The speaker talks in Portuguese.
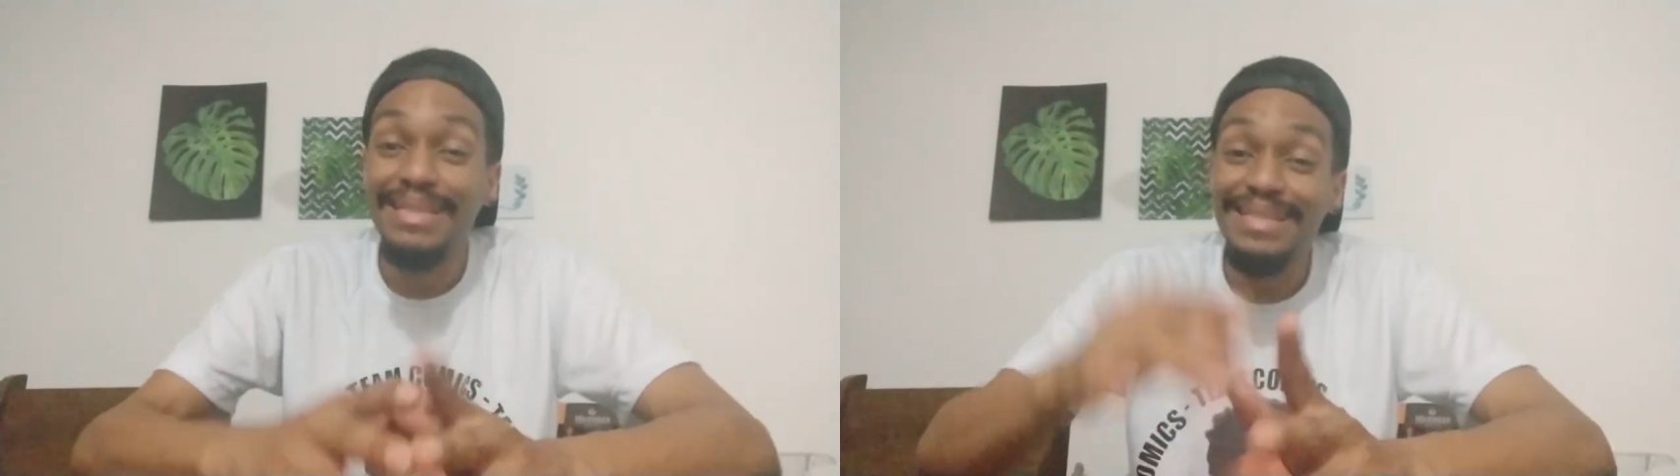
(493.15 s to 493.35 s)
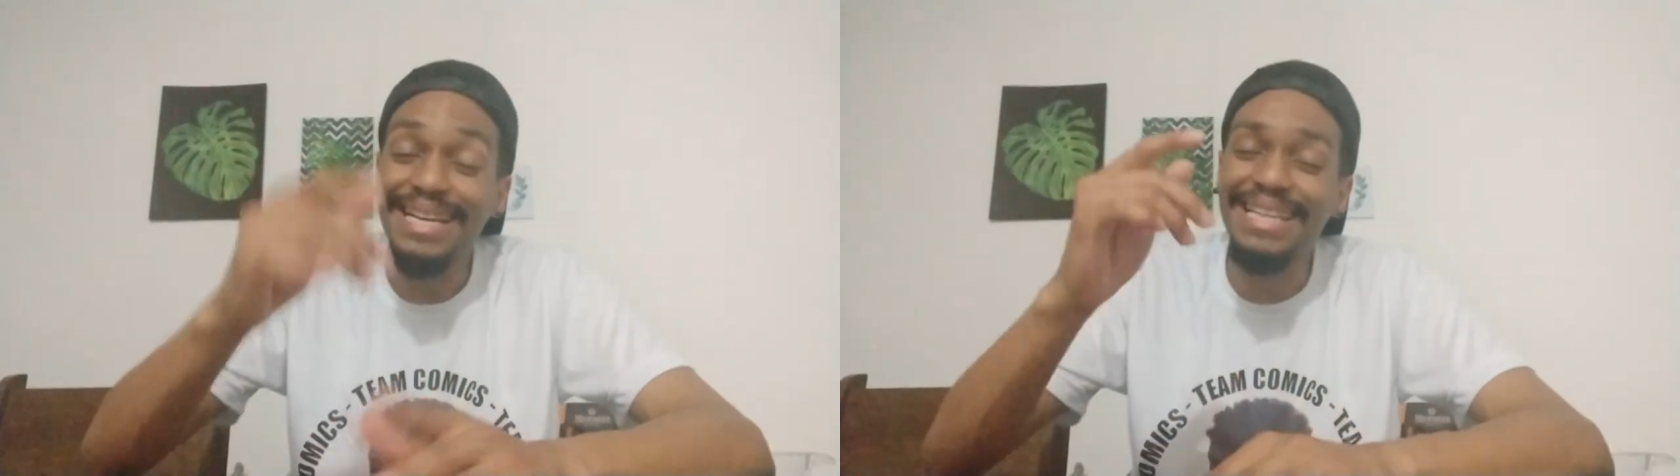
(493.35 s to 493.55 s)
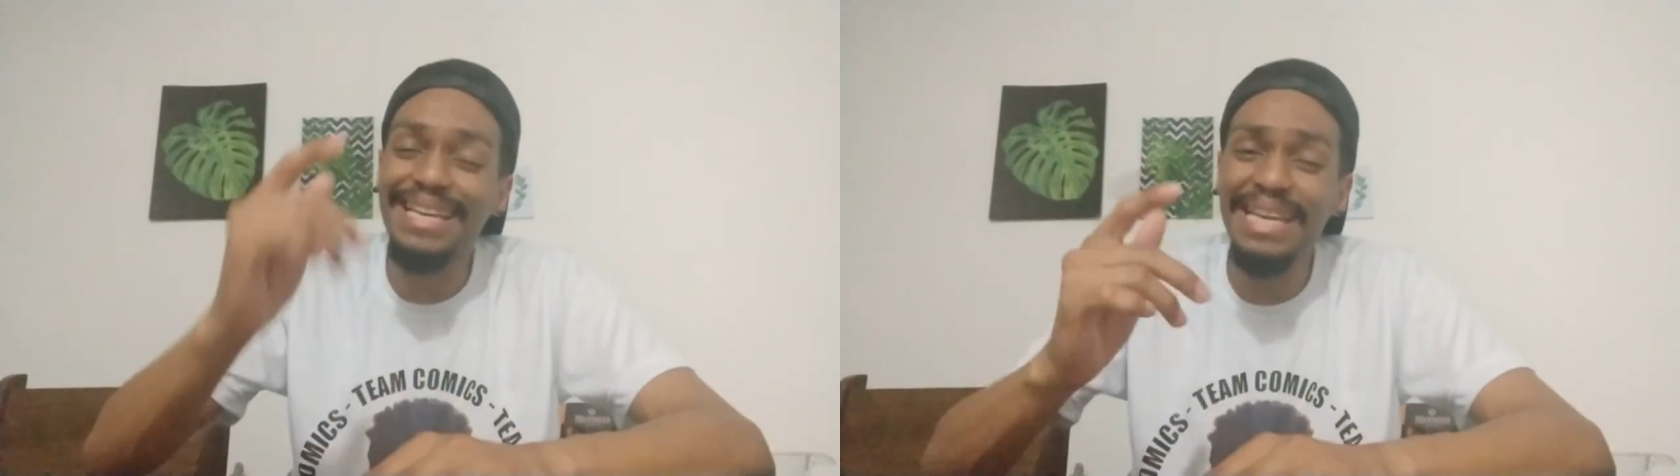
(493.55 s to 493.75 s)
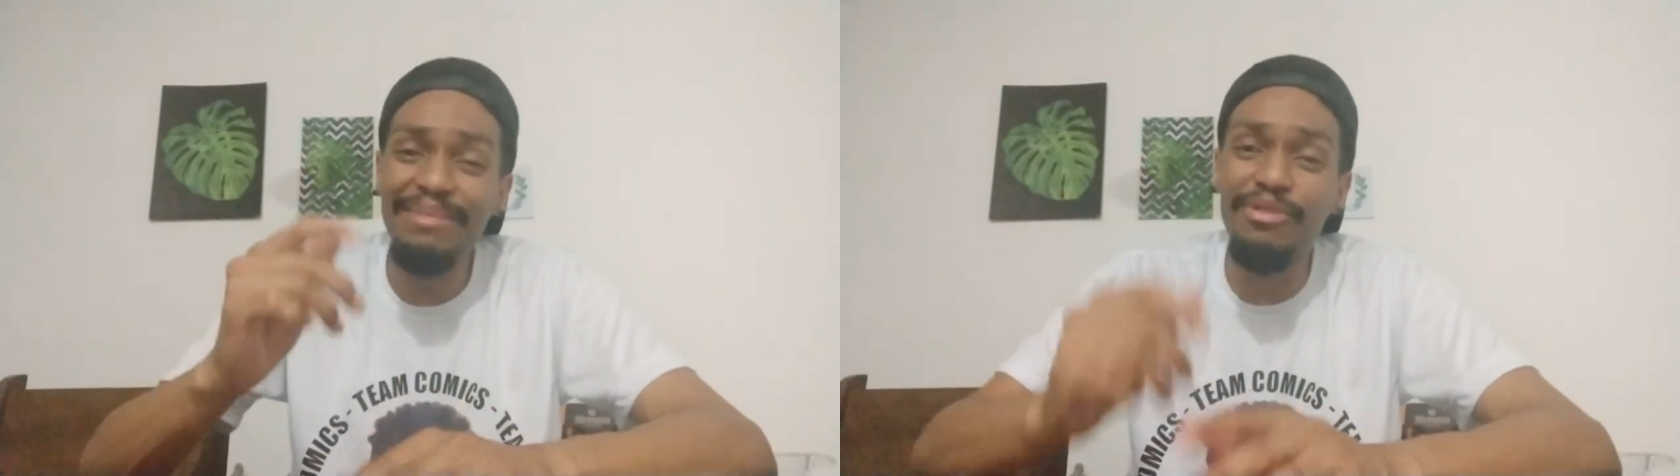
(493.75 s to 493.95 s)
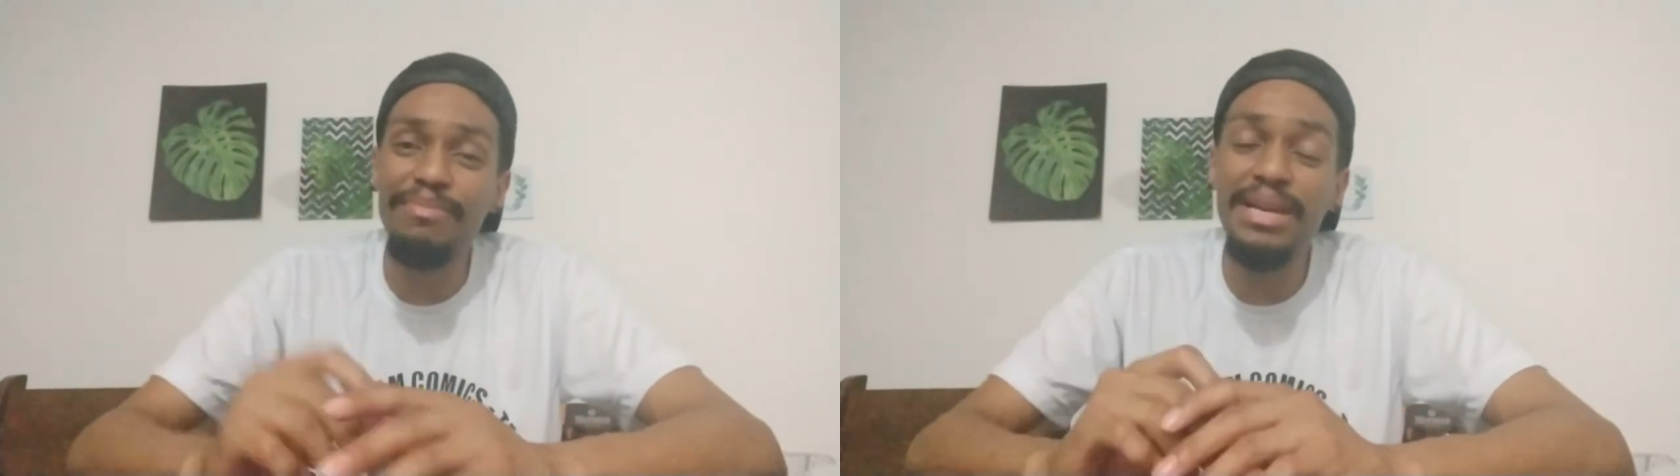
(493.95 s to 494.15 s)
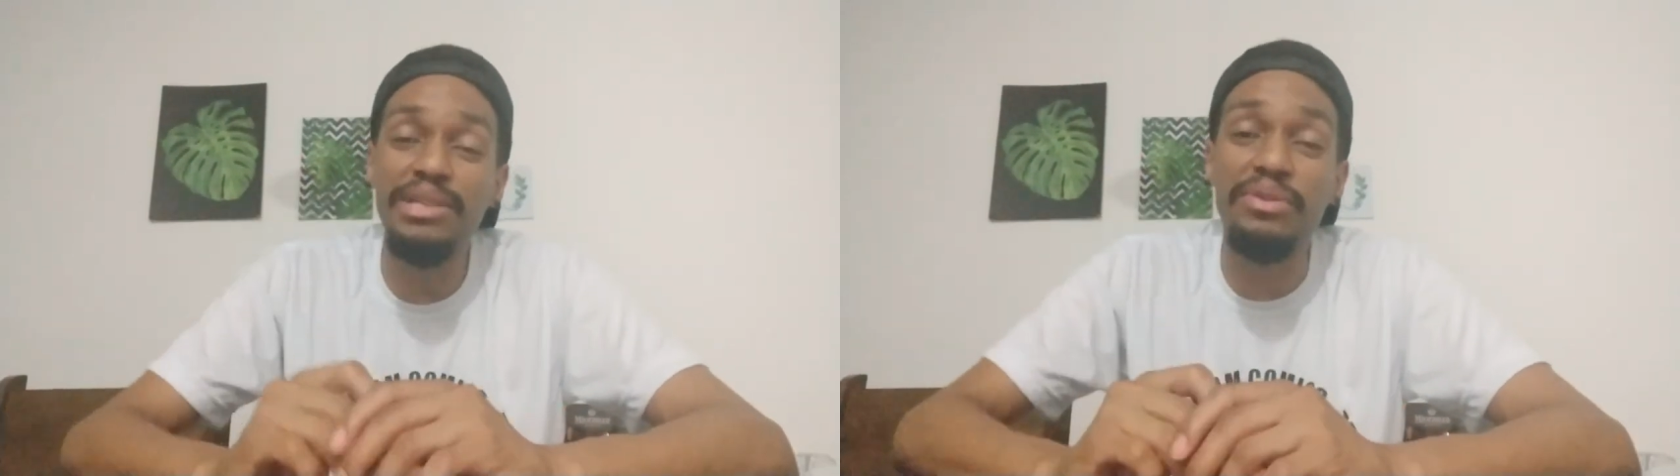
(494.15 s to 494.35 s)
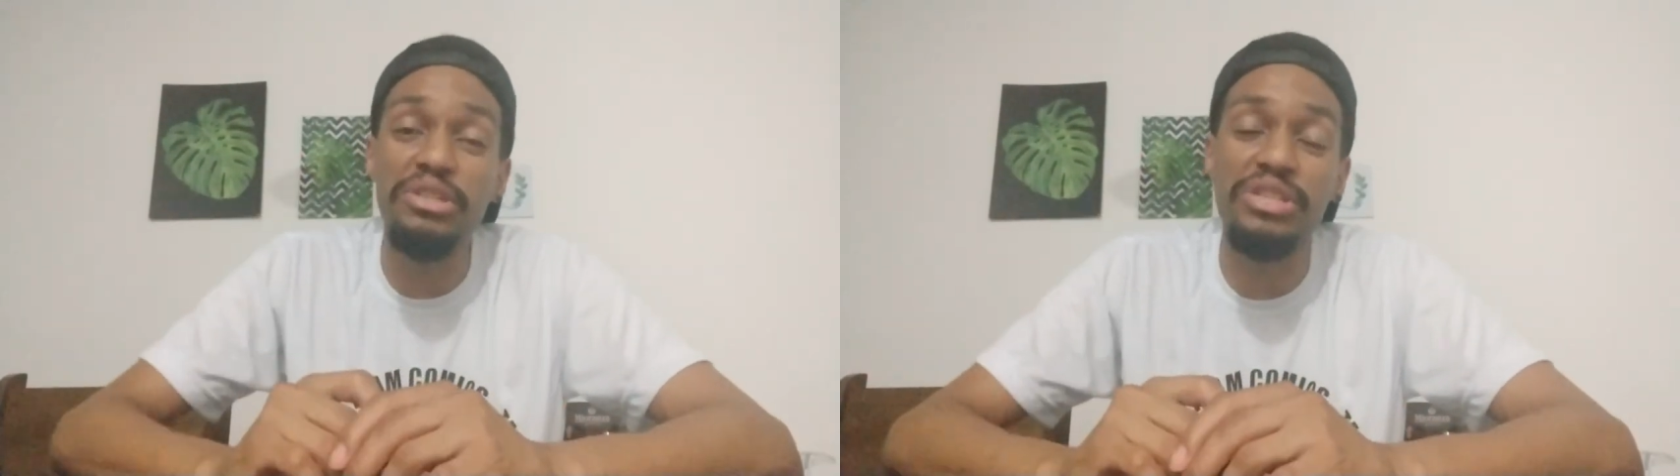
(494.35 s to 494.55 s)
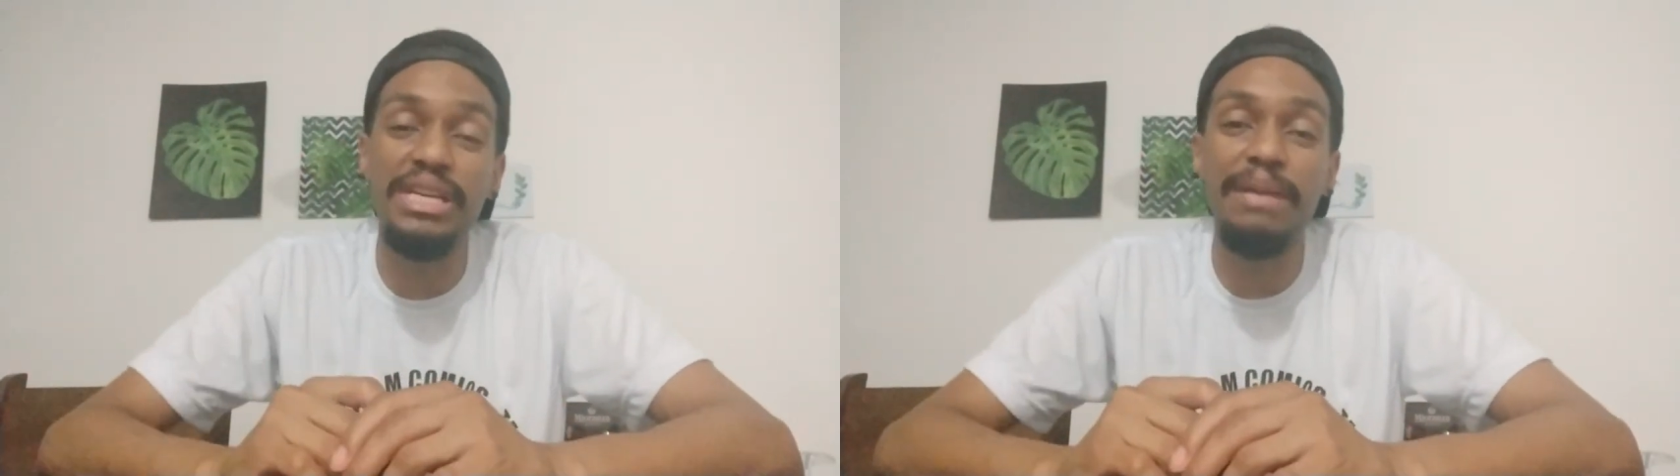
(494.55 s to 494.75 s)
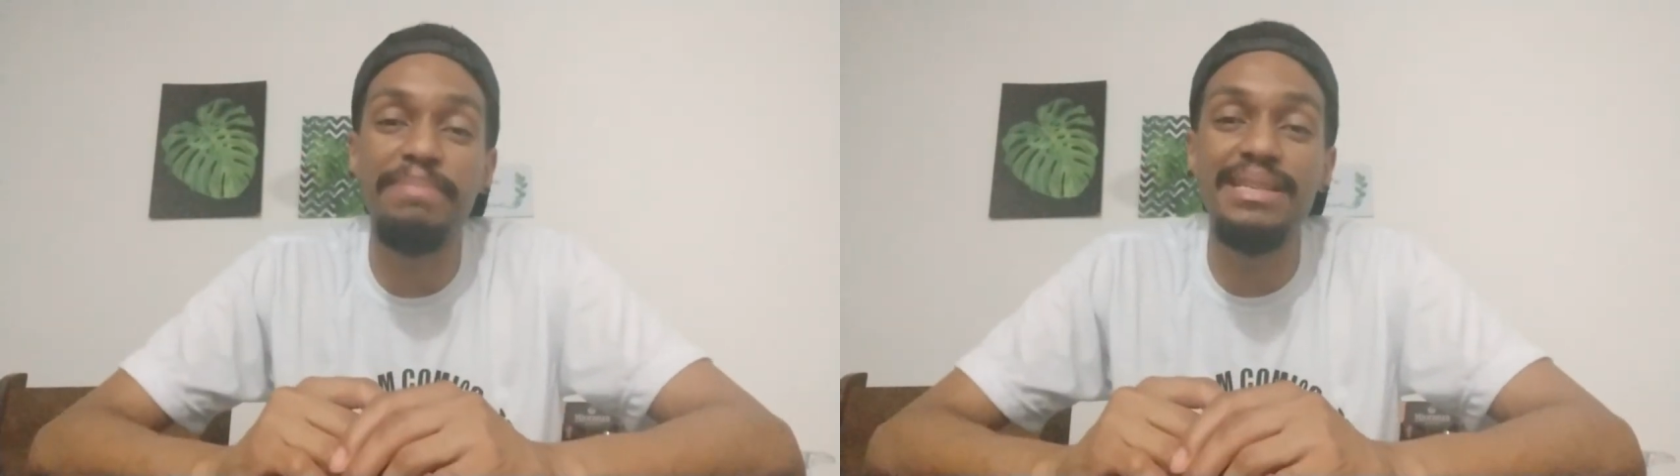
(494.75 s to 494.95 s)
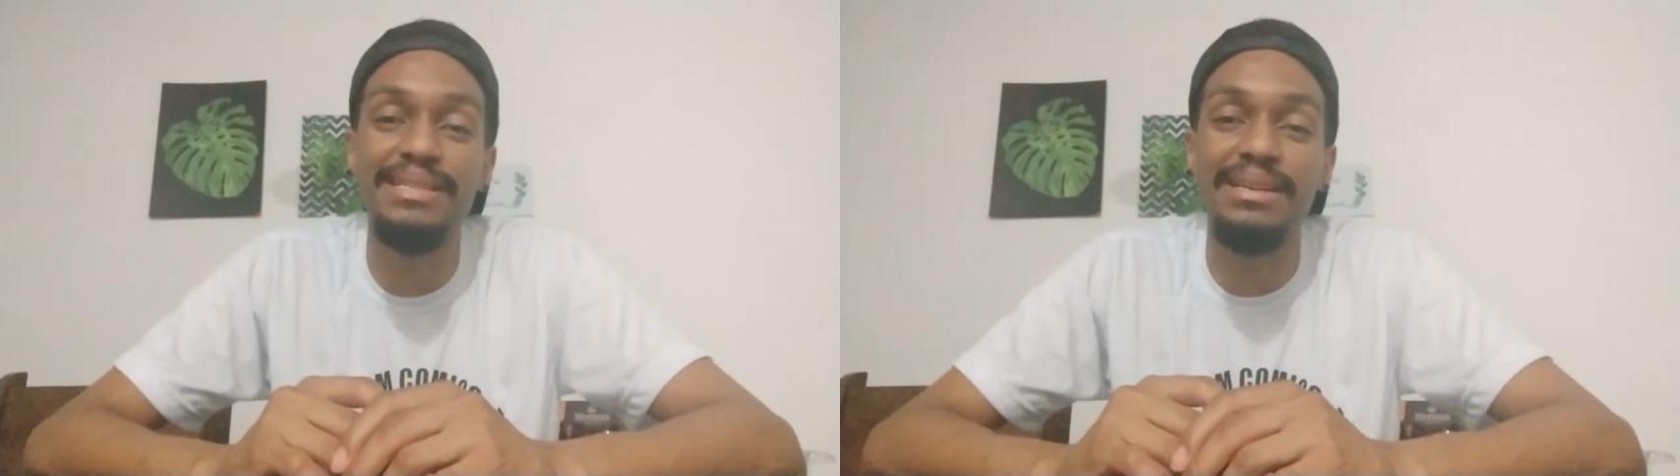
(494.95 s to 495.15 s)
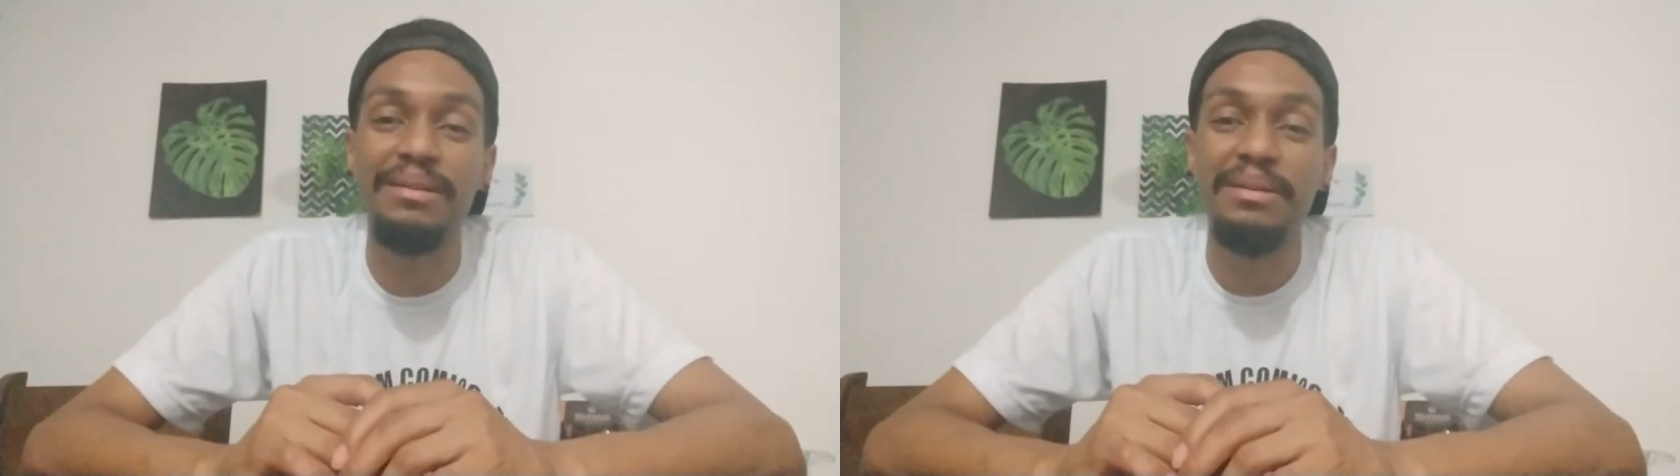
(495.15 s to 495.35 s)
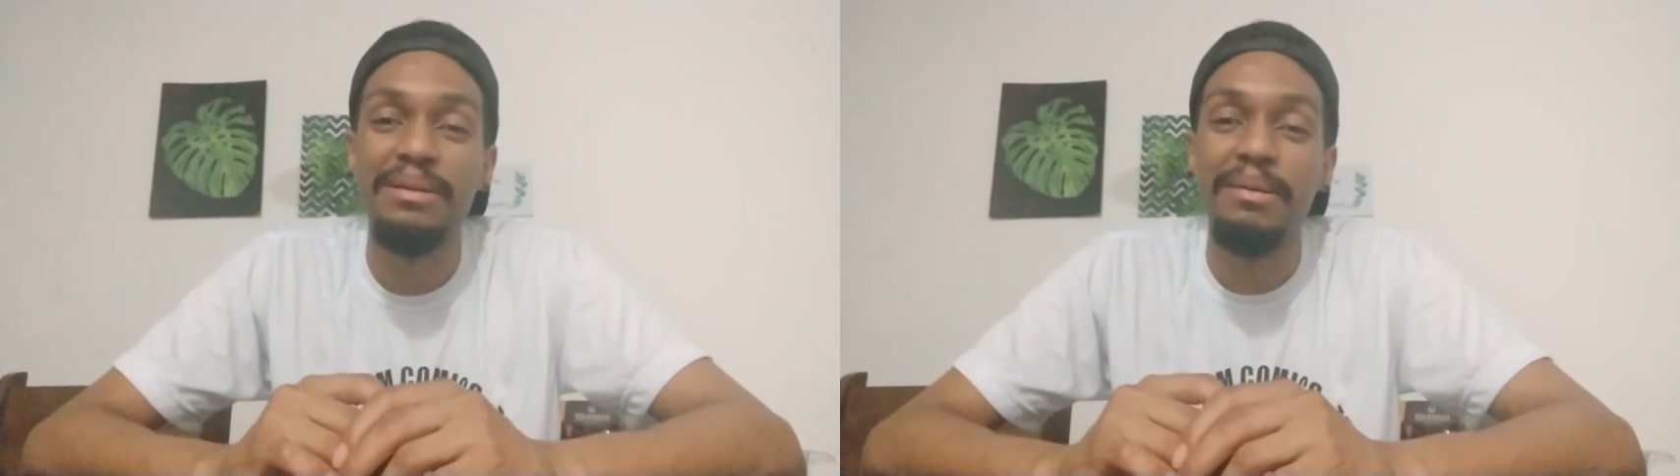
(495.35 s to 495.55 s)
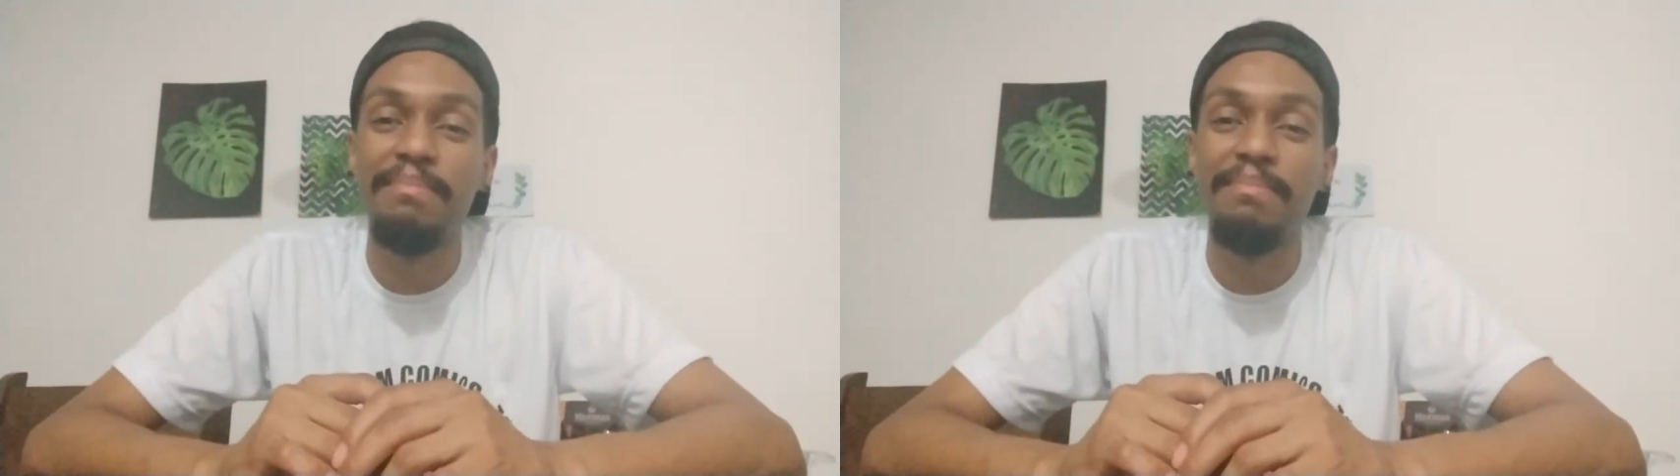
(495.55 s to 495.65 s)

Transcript: Naquele momento eu cheguei a pensar: